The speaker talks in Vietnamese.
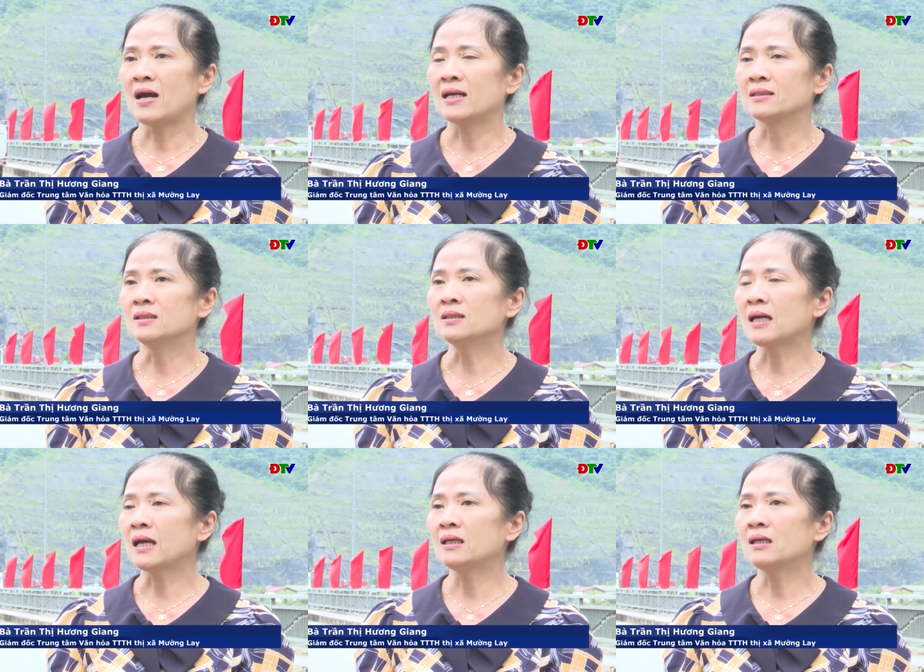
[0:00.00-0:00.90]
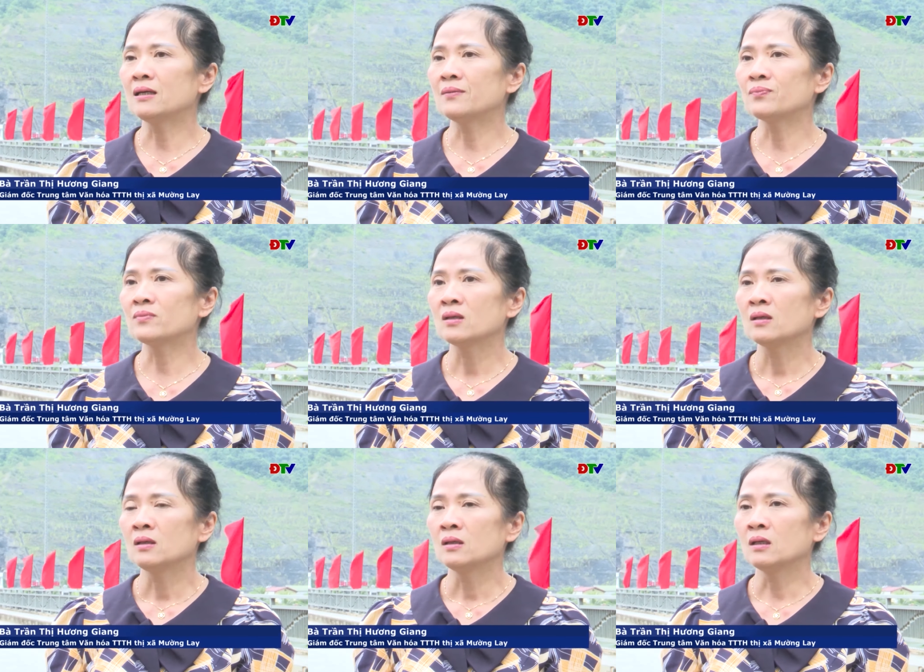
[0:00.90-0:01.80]
và những cái
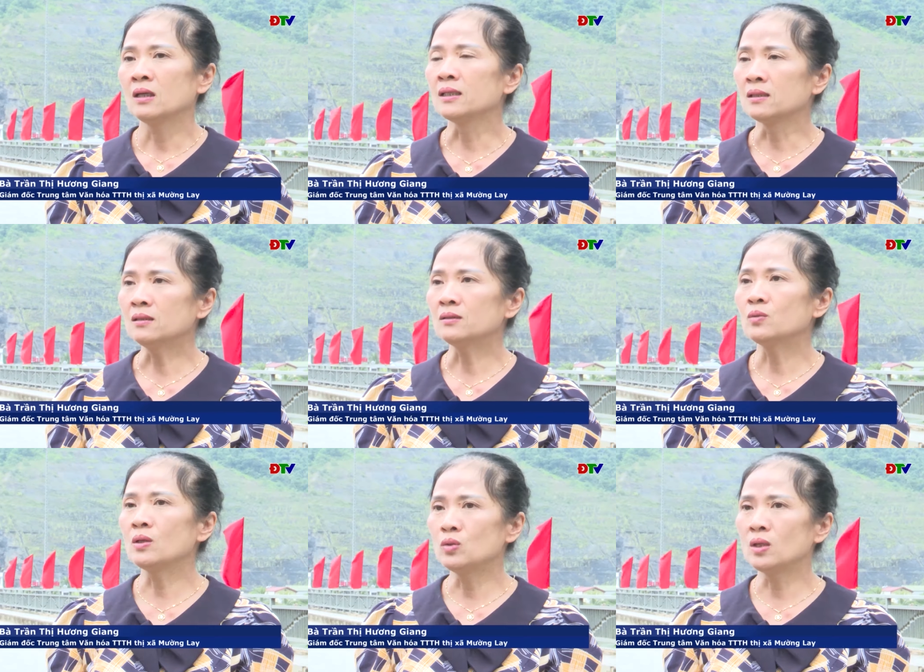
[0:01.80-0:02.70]
Ờ, hình thức tuyên